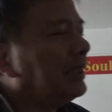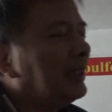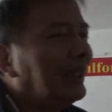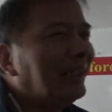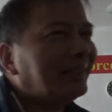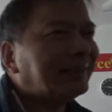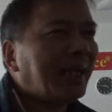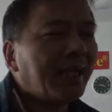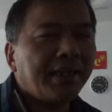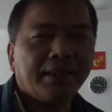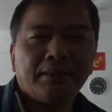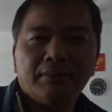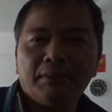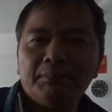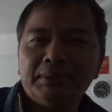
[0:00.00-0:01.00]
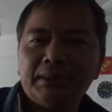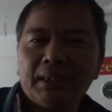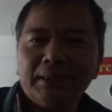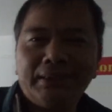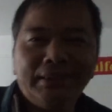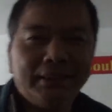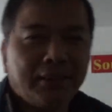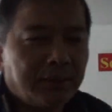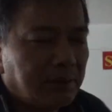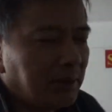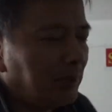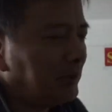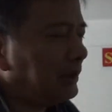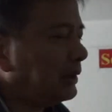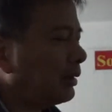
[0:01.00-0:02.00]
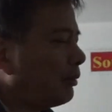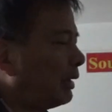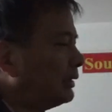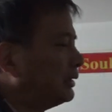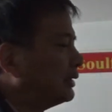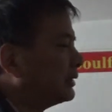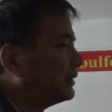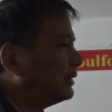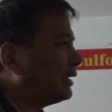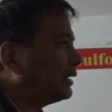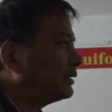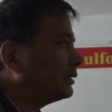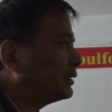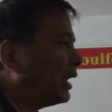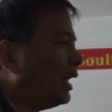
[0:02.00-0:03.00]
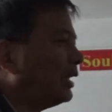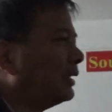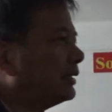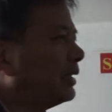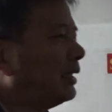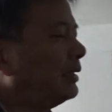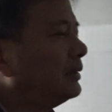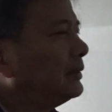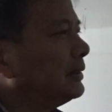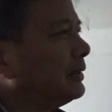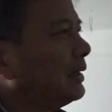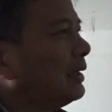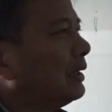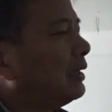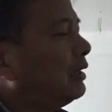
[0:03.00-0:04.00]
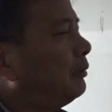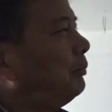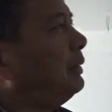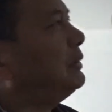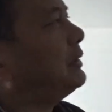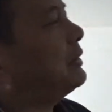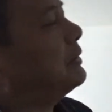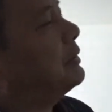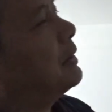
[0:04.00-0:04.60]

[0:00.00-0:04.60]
呃太阳我们这个地球周围的环境虽然是差了一点，呃，没想到